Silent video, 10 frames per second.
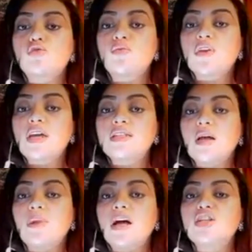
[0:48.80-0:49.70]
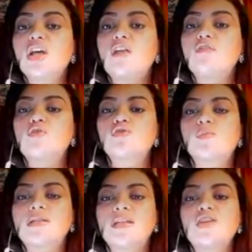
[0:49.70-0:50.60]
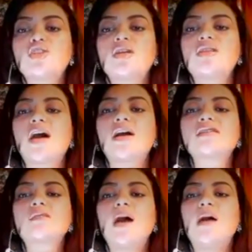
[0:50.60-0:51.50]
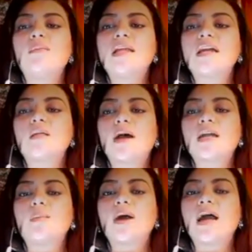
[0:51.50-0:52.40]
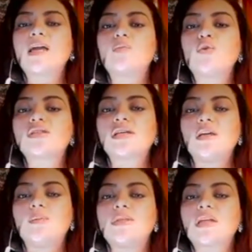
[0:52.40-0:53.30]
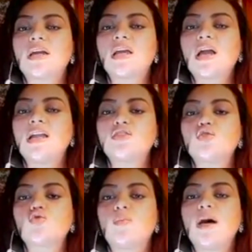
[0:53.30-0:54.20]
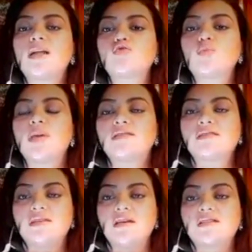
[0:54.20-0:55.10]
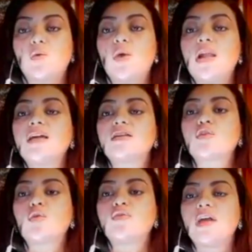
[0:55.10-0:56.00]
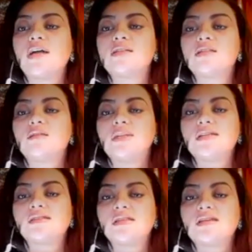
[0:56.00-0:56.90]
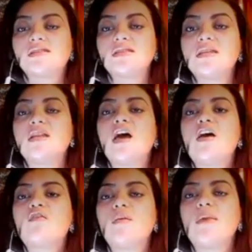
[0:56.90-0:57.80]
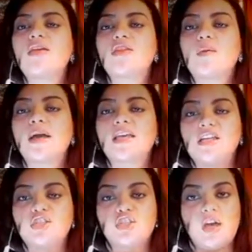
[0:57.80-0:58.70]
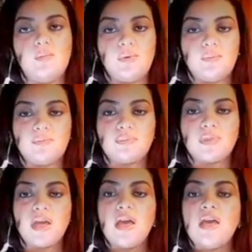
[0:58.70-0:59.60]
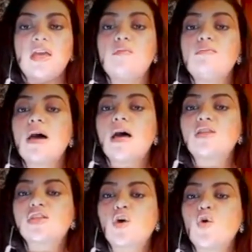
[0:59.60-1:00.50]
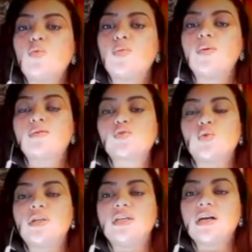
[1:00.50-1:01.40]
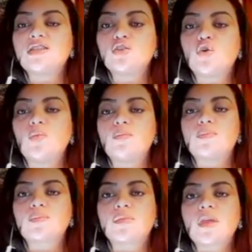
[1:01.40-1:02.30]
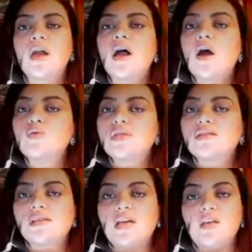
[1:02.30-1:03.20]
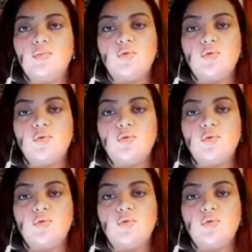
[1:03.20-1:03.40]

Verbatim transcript: في خطاب العرش 2017 إذا أصبح ملك المغرب غير مقتنع بالطريقة التي تمارس بها السياسة ولا يثق في عدد من السياسيين فماذا بقي للشعب؟ إما أن تقوموا بمسؤولياتكم أو تنسحبوا